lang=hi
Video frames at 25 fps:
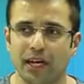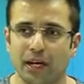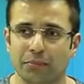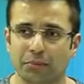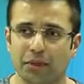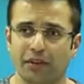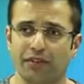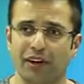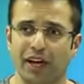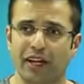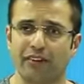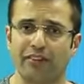
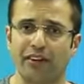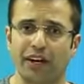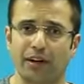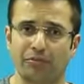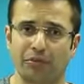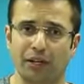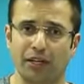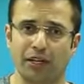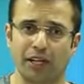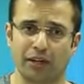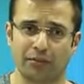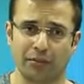आपकी वाइफ है
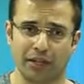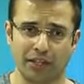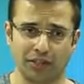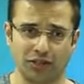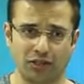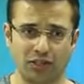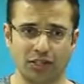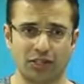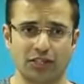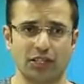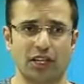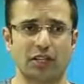आपके घर में
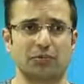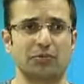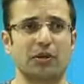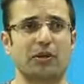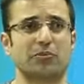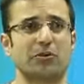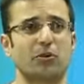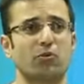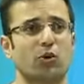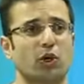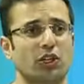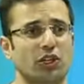जिसके साथ में
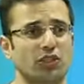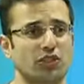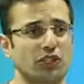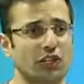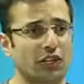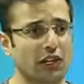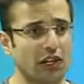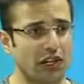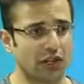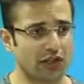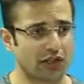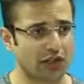आपकी बहुत
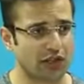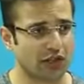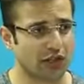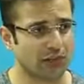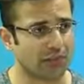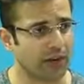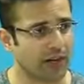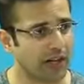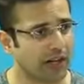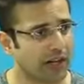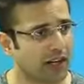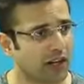अच्छी
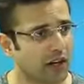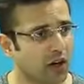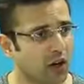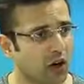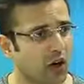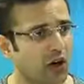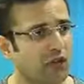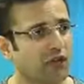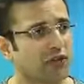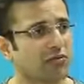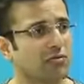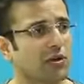रिलेशनशिप है
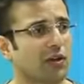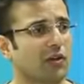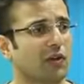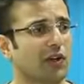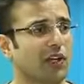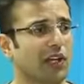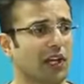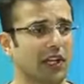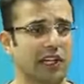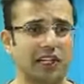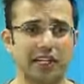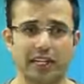ऑफिस में
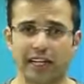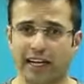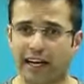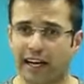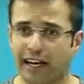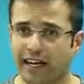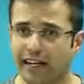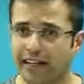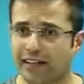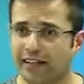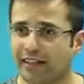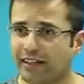कोई कलीग
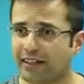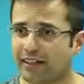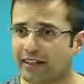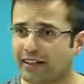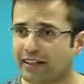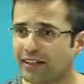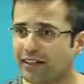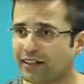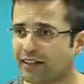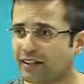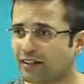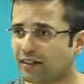है
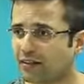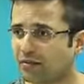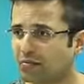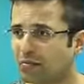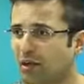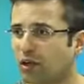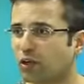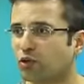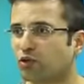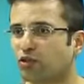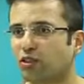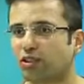
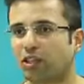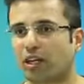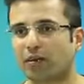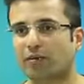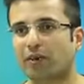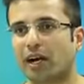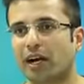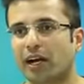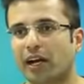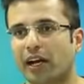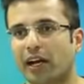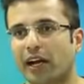मन उसकी तरफ
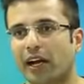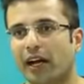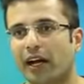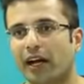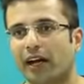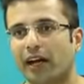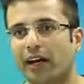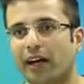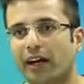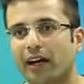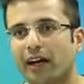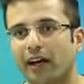भाग रहा है
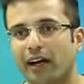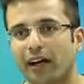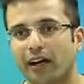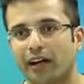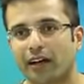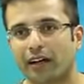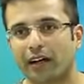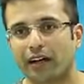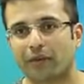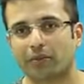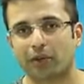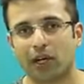
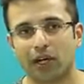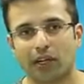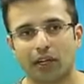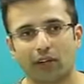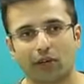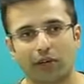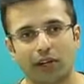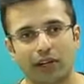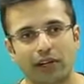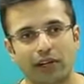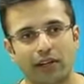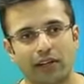अब क्या
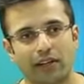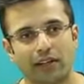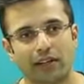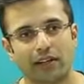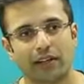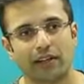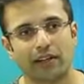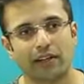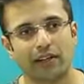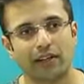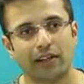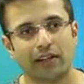करोगे
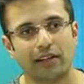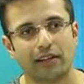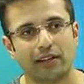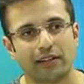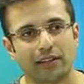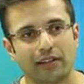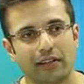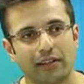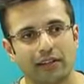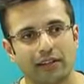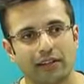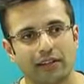
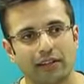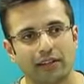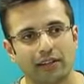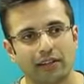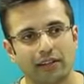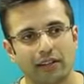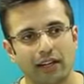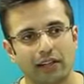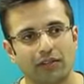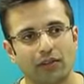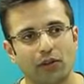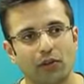
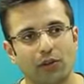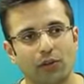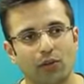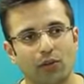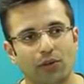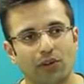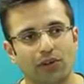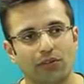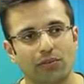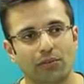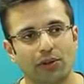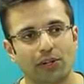कैसे
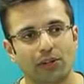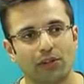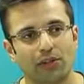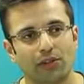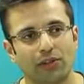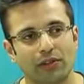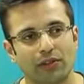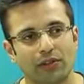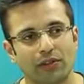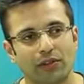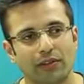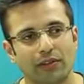रोकोगे इस मन को